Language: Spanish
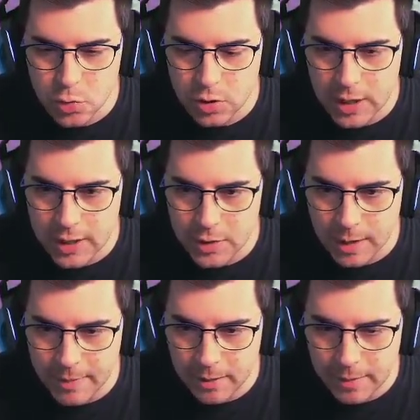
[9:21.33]
Eh,
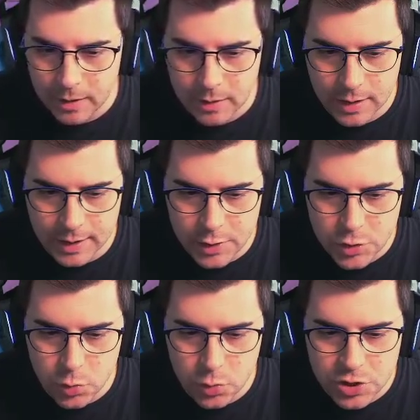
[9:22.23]
a ver, a ver. Eh,
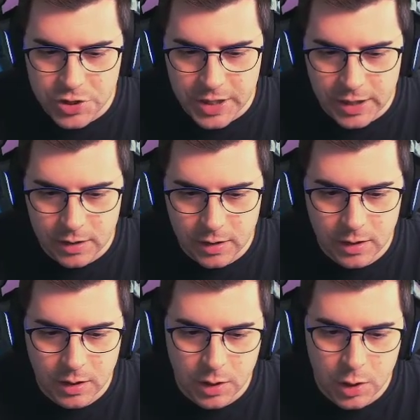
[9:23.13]
Jungsin...
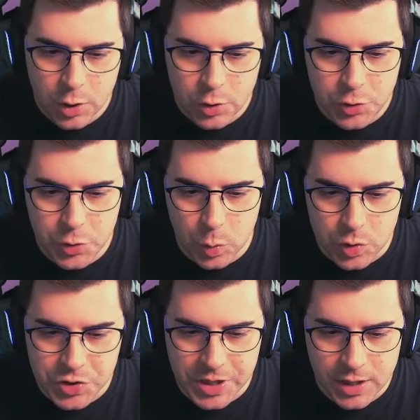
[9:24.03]

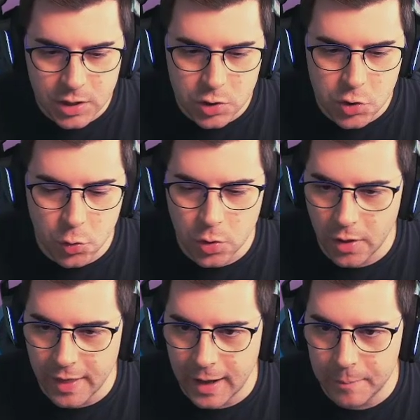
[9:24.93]

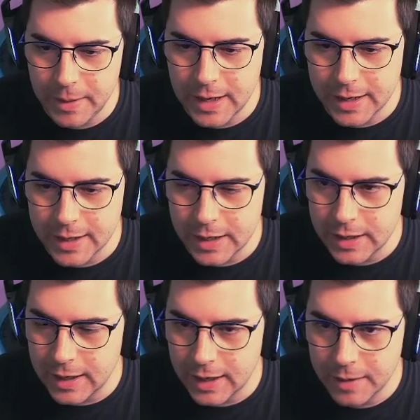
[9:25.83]
Tsunoda. Ven aquí,
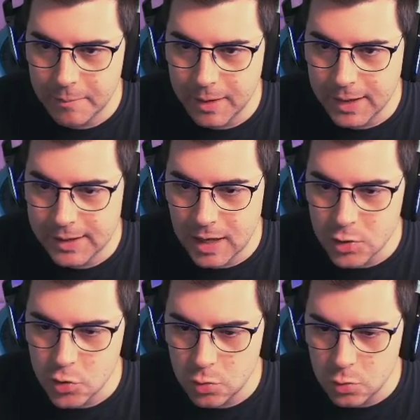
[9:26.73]
querida. Me encanta
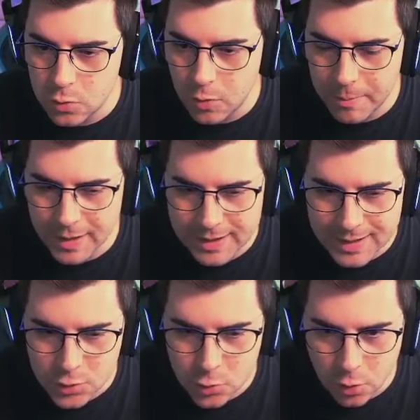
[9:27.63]
su look, me
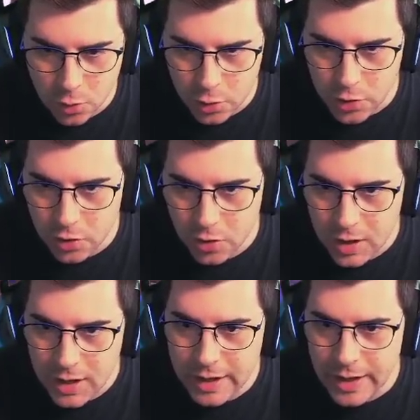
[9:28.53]
encanta su rollo.
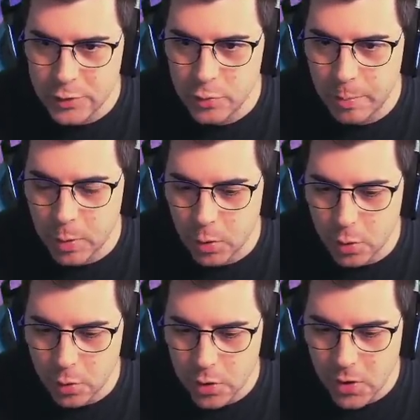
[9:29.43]
Es un poco
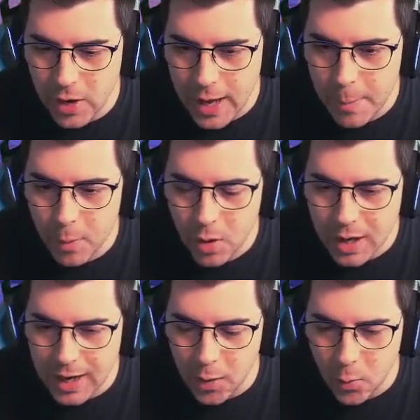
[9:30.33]
rollo
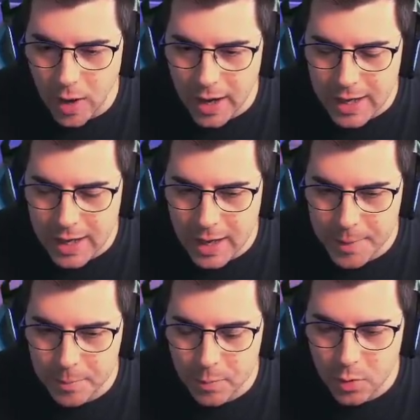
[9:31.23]
emo kawaii,
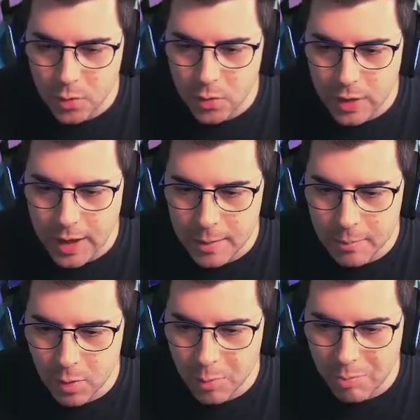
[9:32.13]
emo,
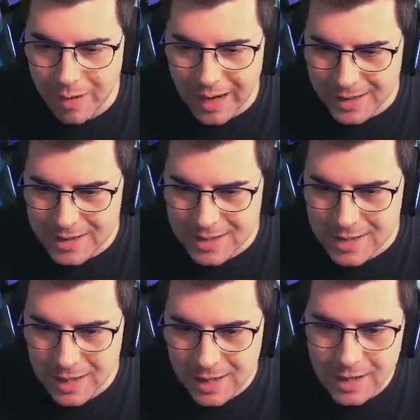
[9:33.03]
emo
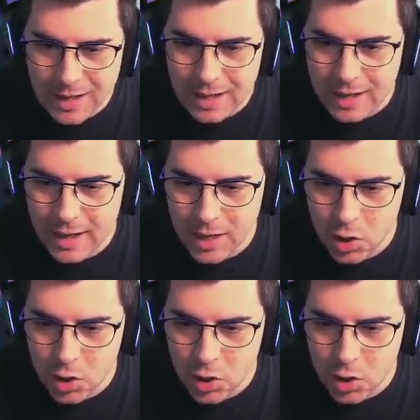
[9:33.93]
brats, eh,